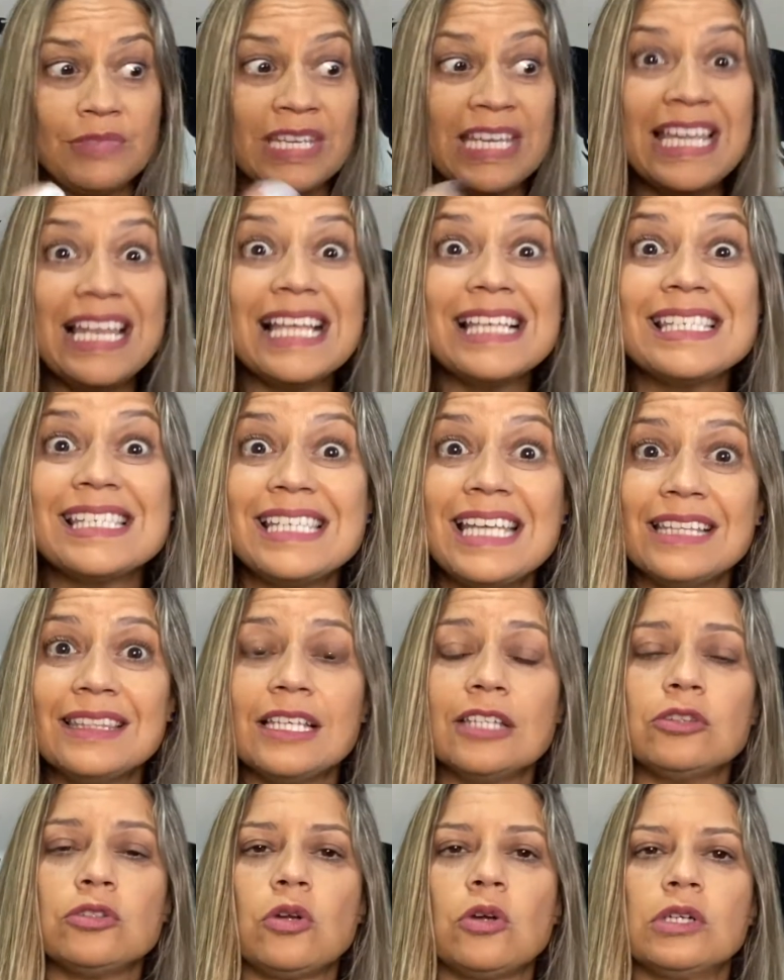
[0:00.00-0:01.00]
ele
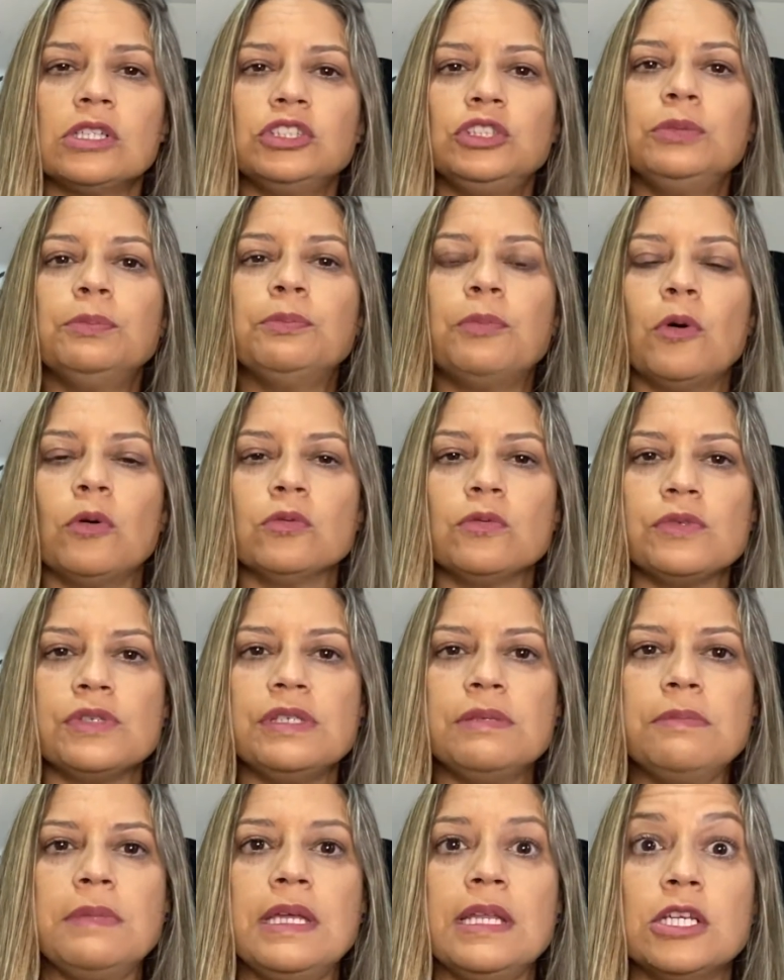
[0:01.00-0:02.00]
aceita a troca de pontos
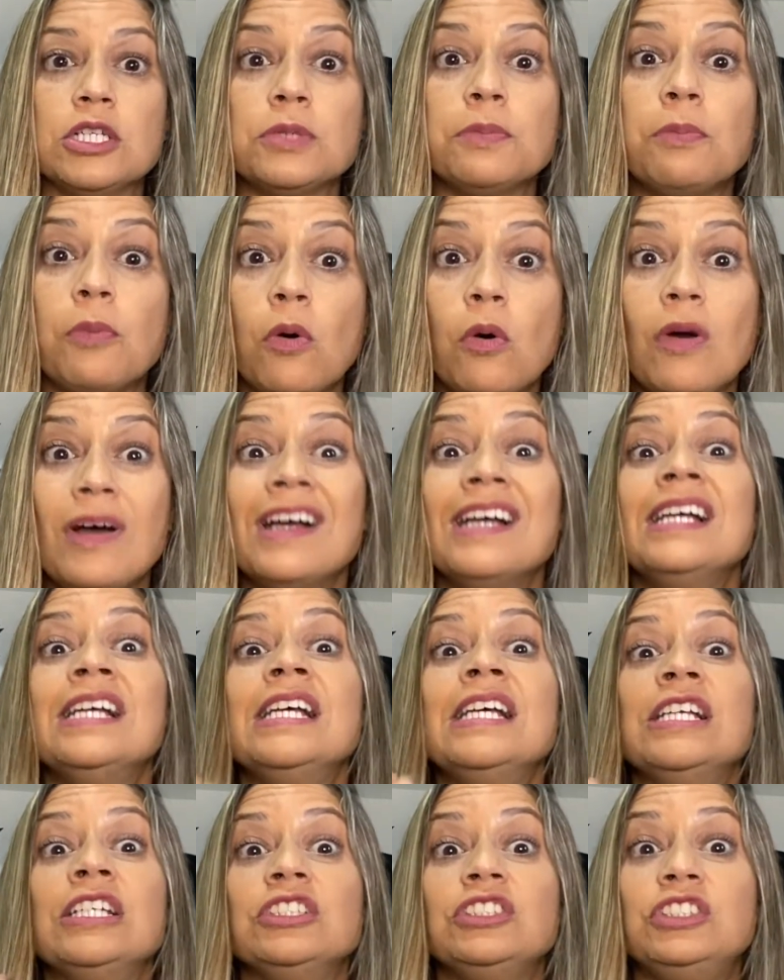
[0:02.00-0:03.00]
e milhas por
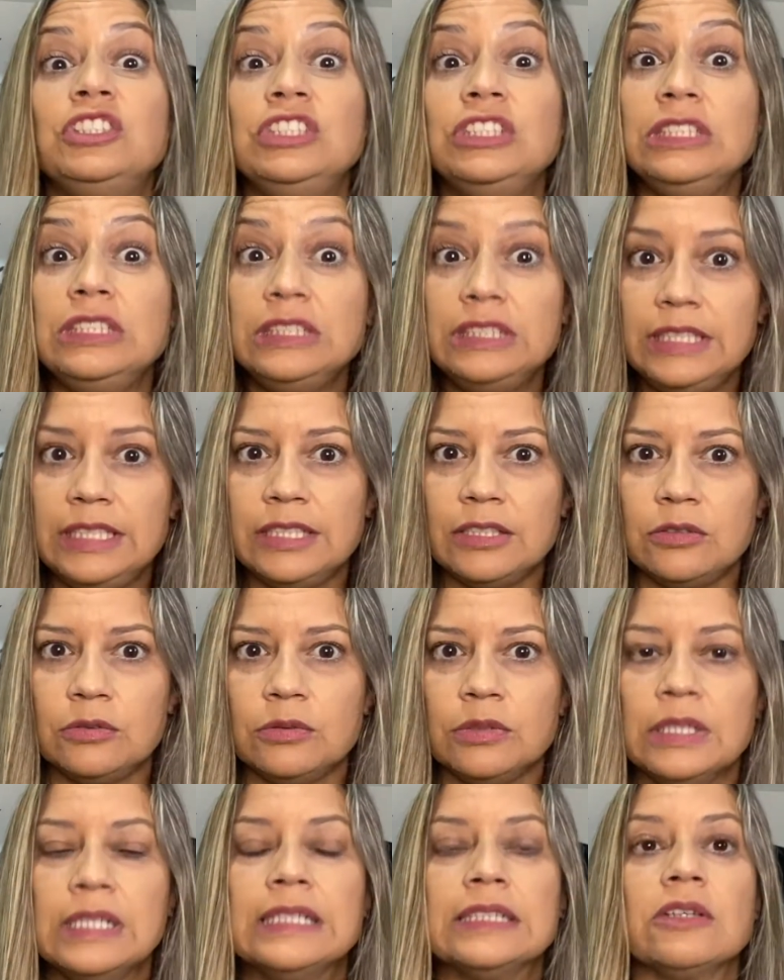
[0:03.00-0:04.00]
dinheiro.